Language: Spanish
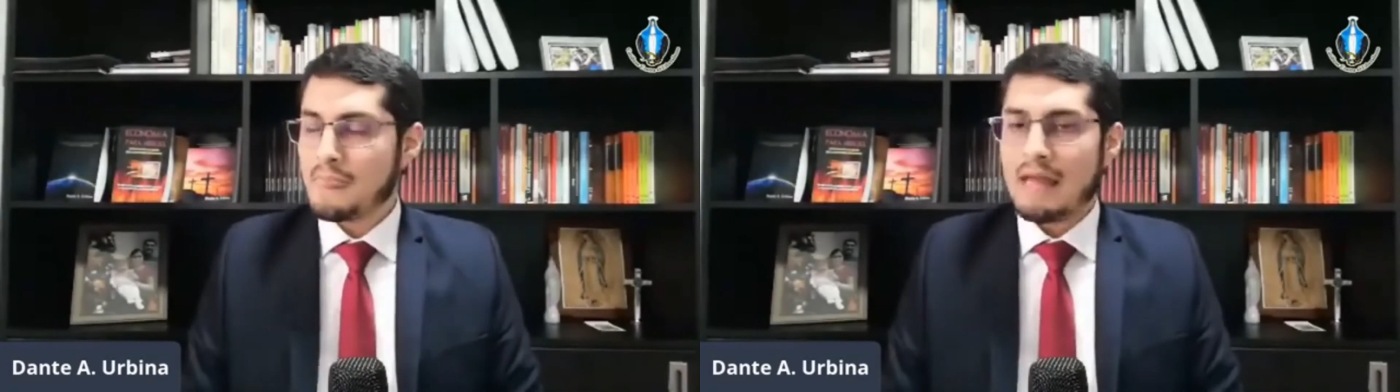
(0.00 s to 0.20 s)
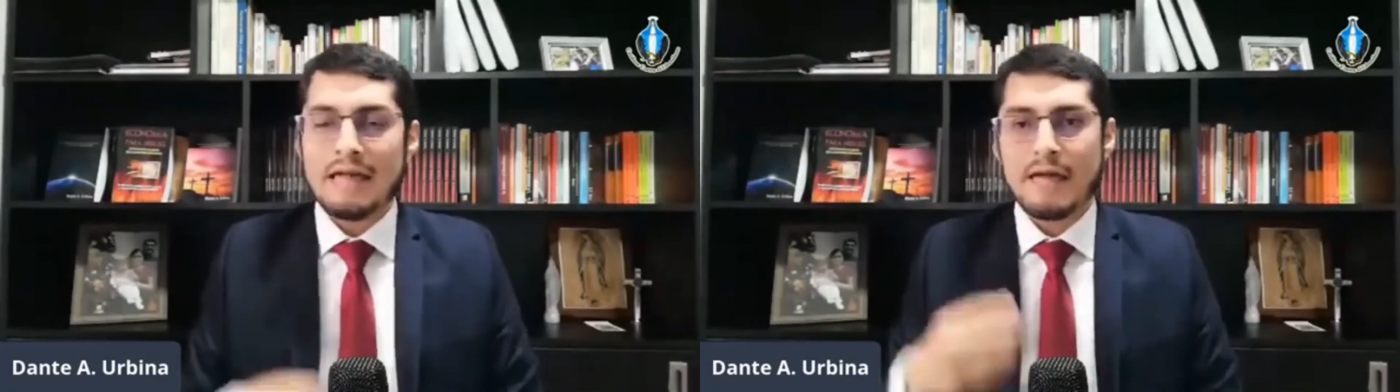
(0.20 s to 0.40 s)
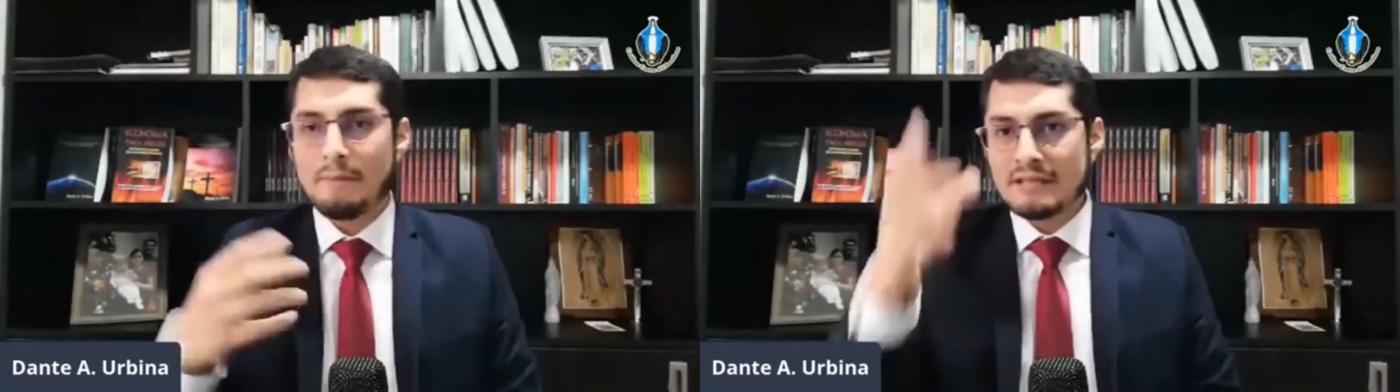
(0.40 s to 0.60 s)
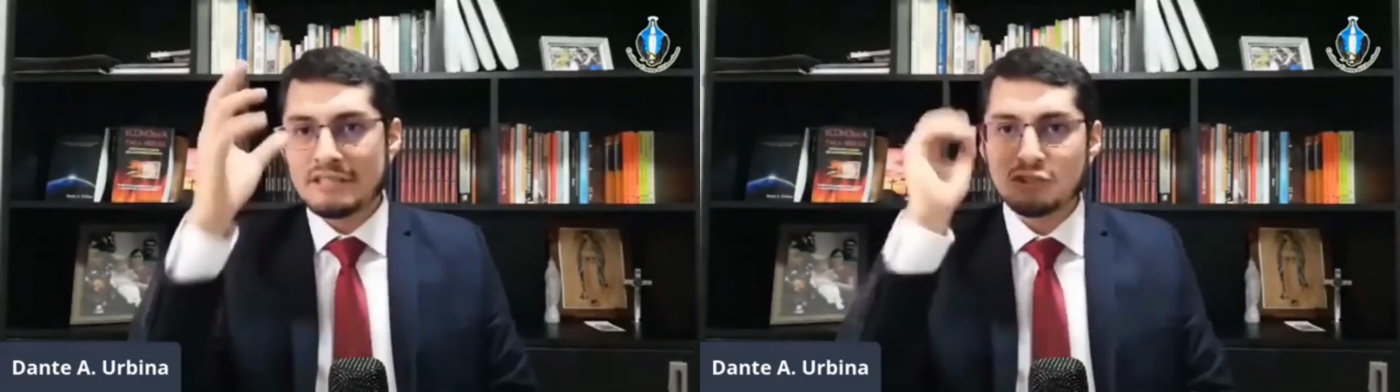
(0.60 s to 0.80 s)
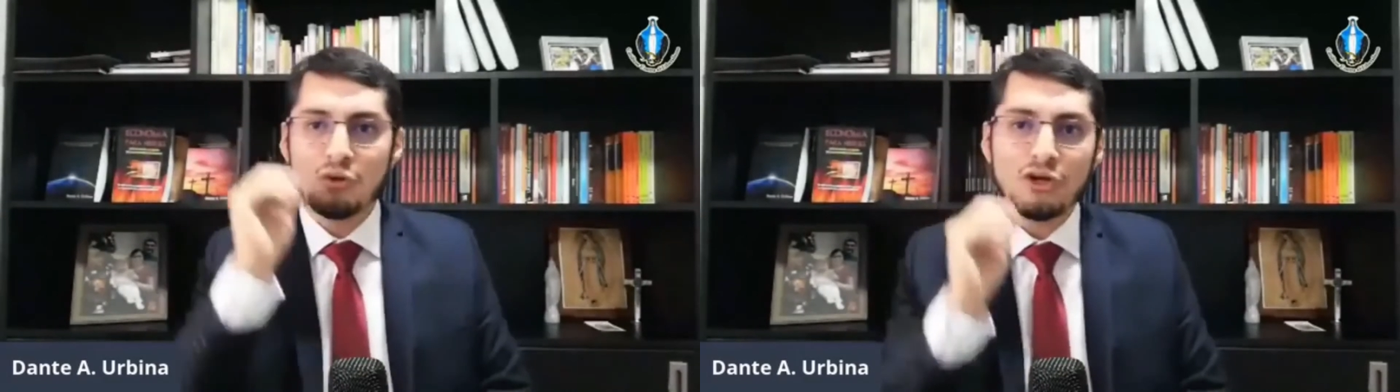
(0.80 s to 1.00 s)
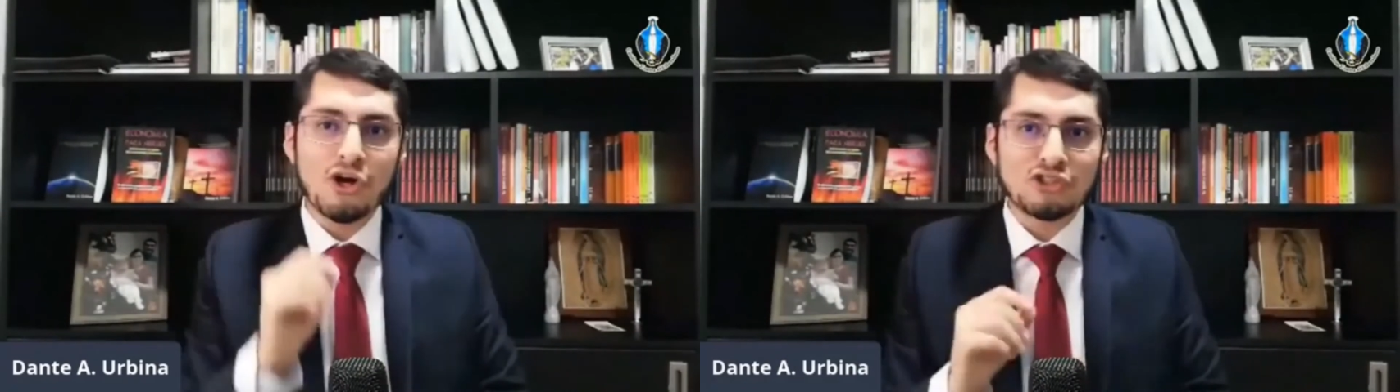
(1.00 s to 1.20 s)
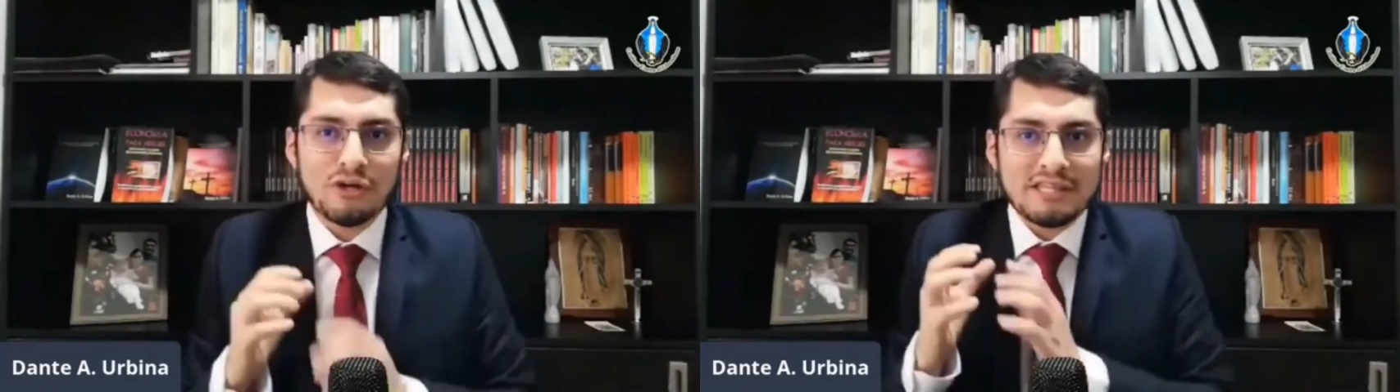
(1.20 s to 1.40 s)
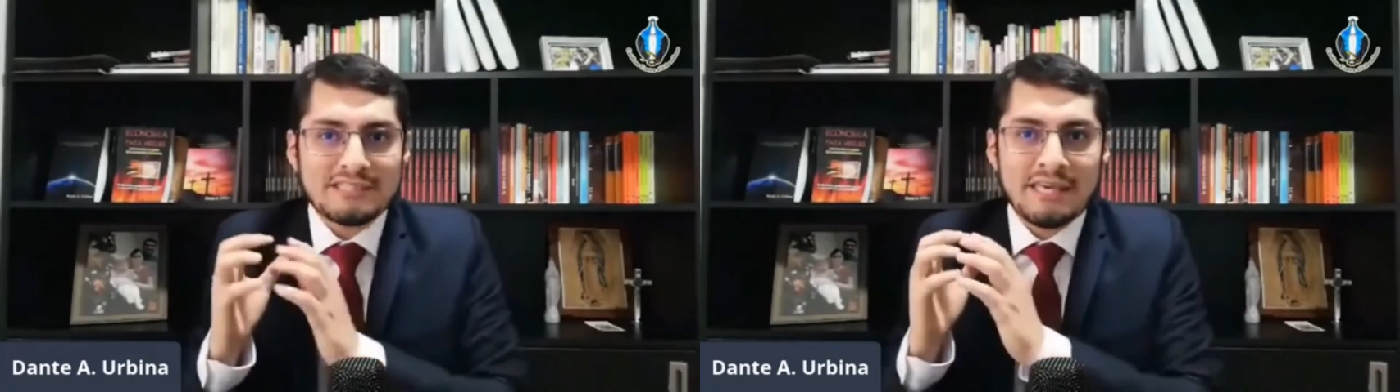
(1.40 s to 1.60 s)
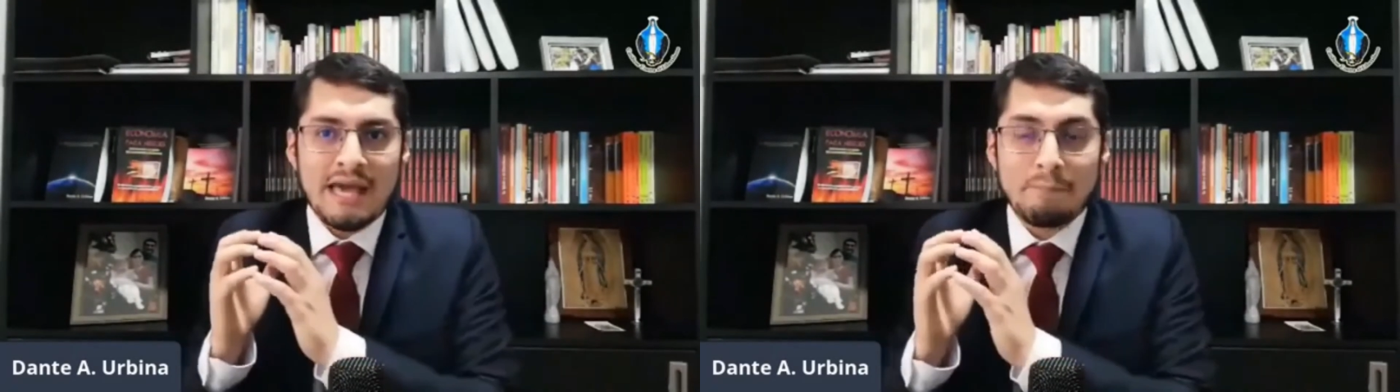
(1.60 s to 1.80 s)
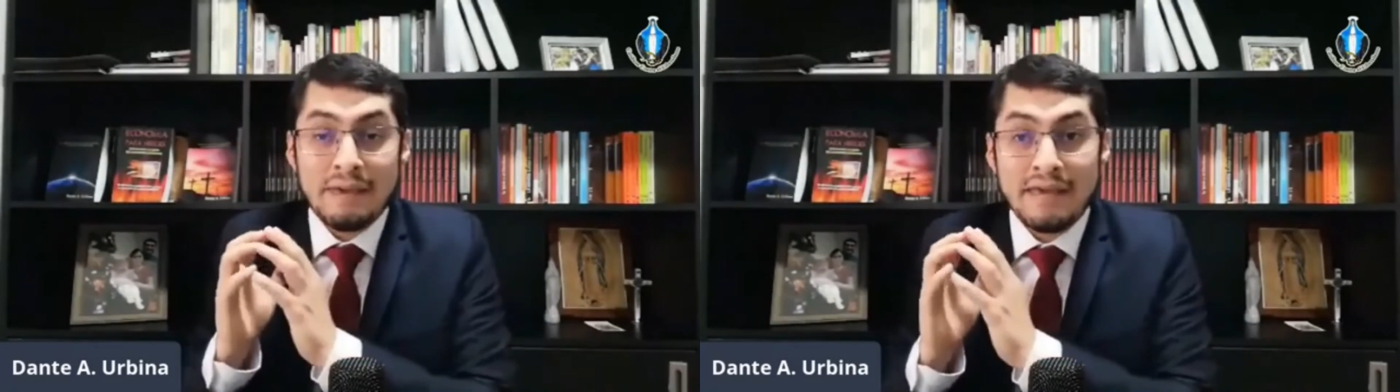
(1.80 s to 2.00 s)
Además, es curioso que
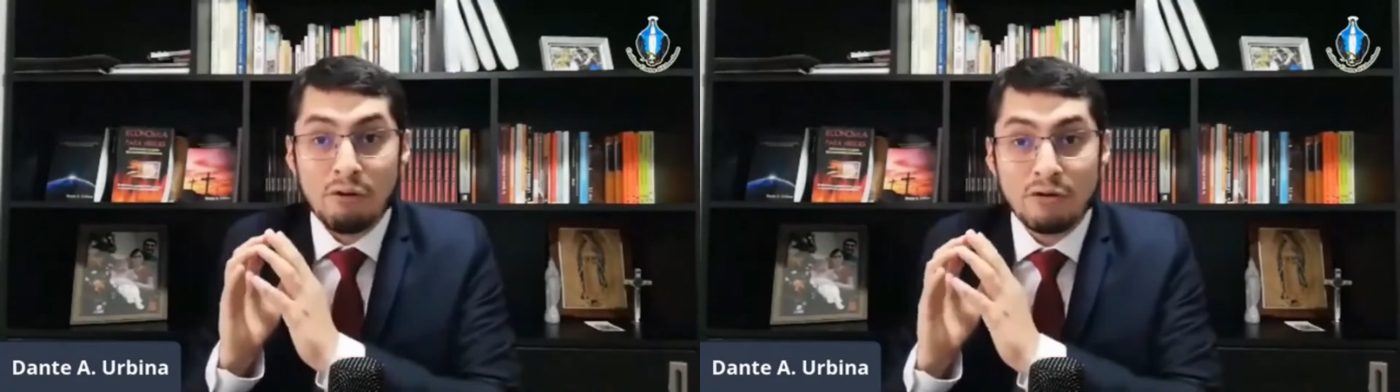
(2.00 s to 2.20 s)
se apegue